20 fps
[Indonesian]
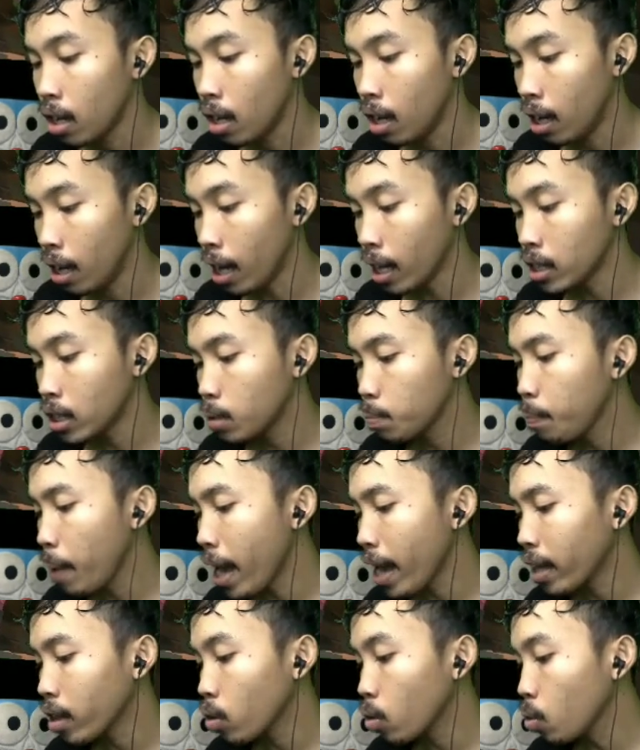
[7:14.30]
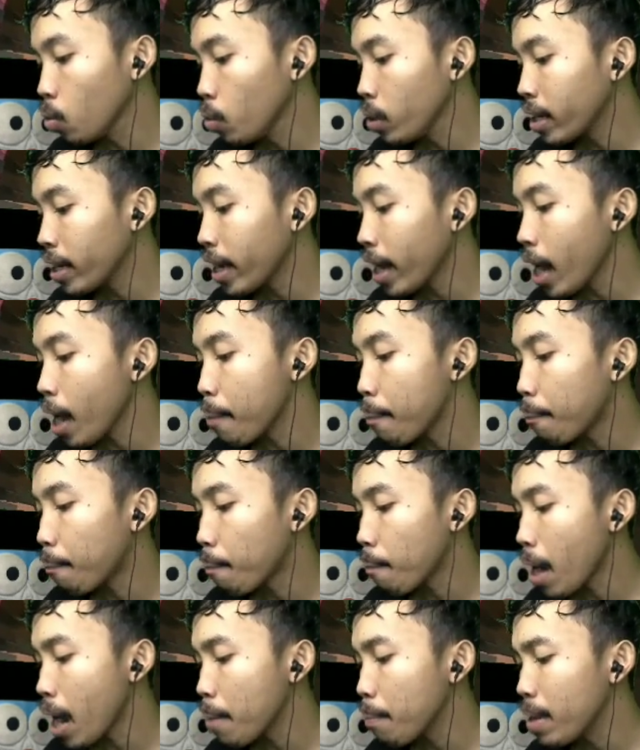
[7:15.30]
Let's back to the camp,
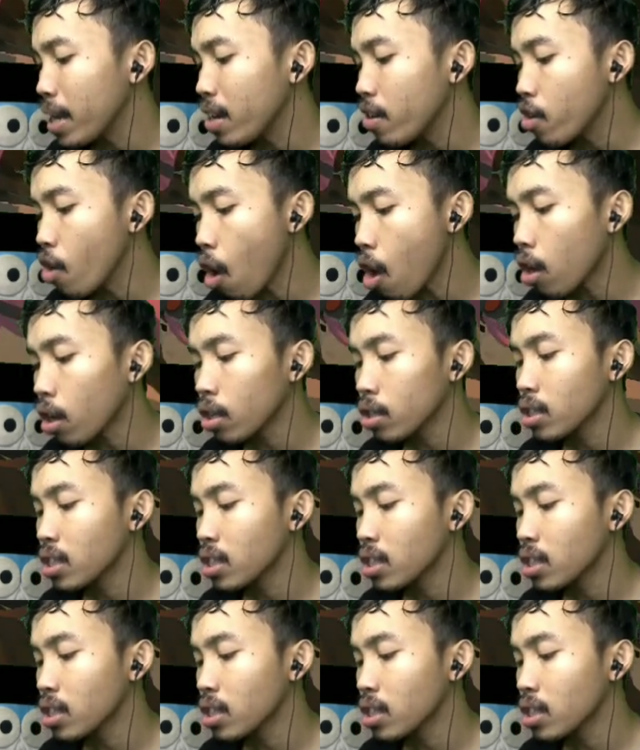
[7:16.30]
my dog.